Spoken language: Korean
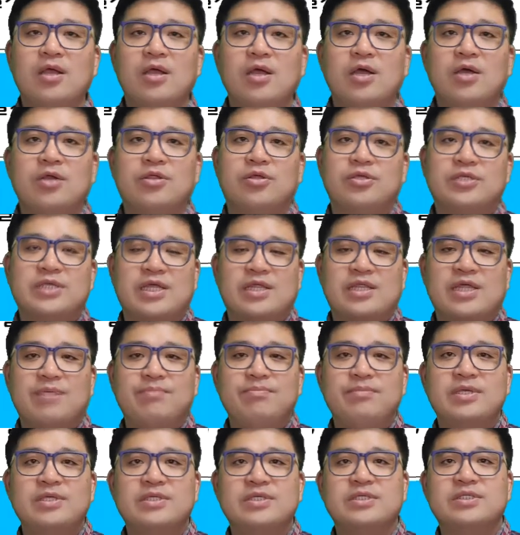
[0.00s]
그래서 이제
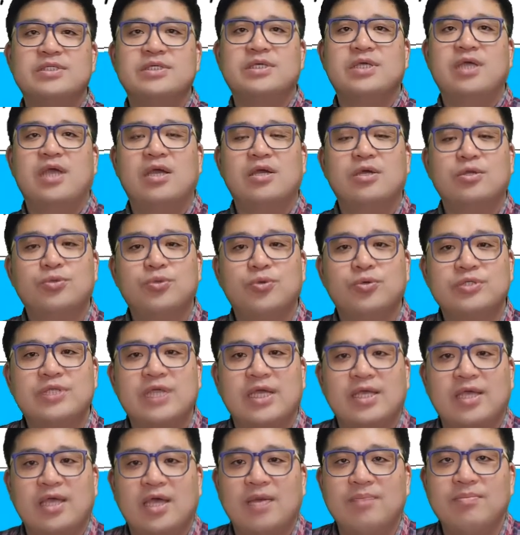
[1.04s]
산매 증식 계획을 또
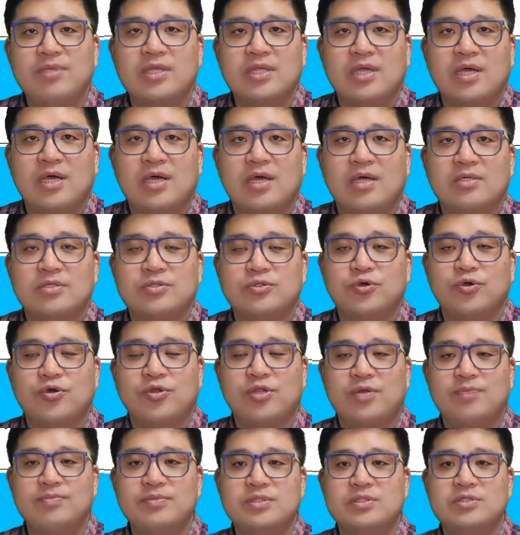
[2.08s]
제기합니다.
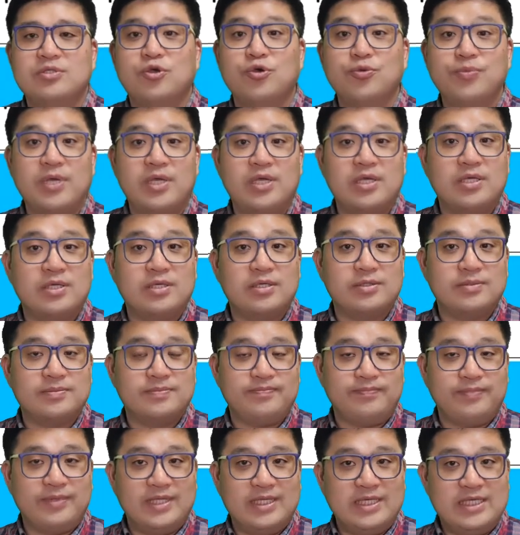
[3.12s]

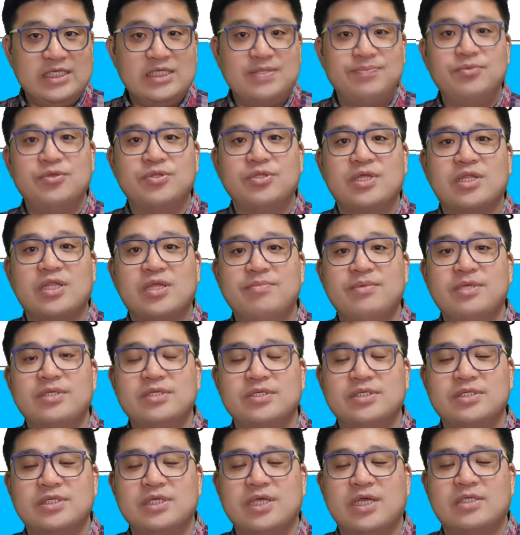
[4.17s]
1920년대 산매
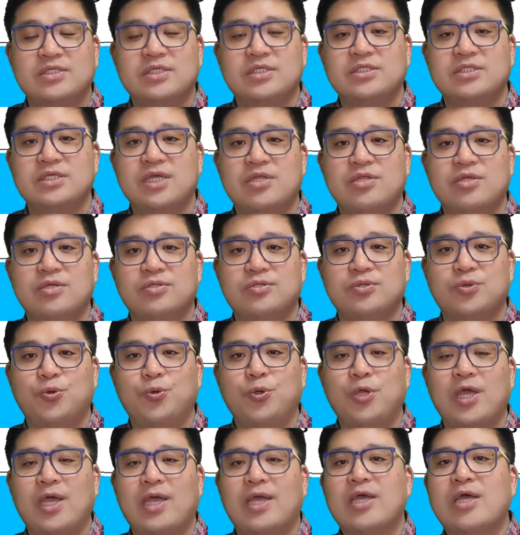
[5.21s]
증식 계획 실시했었죠.
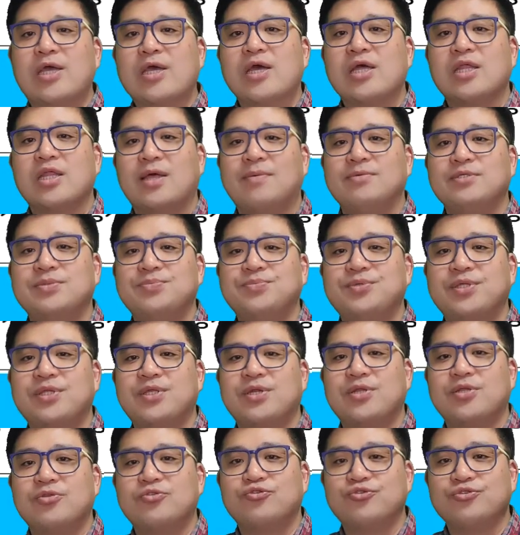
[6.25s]
이게 30년
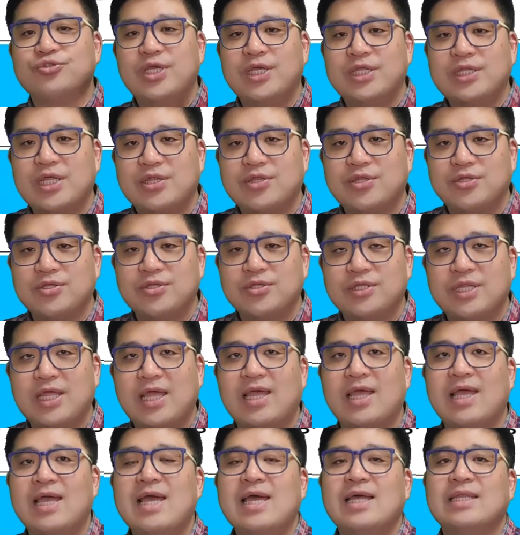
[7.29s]
들어서 중단이
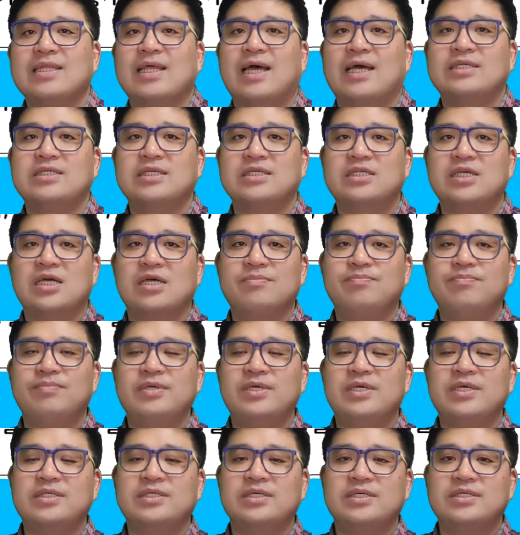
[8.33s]
됐었는데 다시
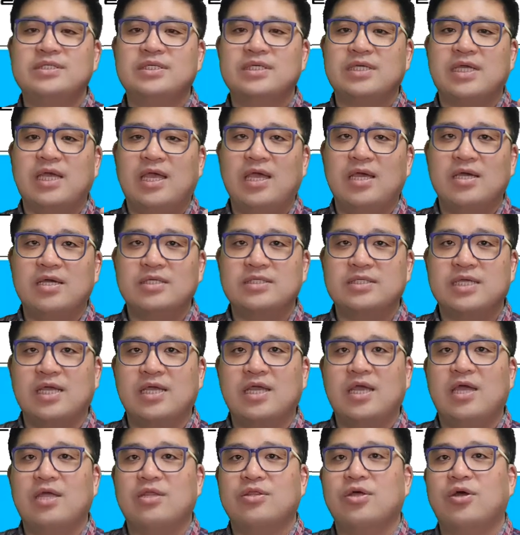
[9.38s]
산매 증식 계획을
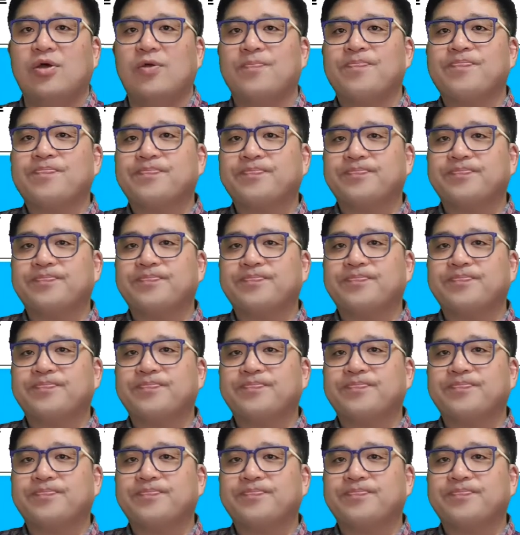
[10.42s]
재개해서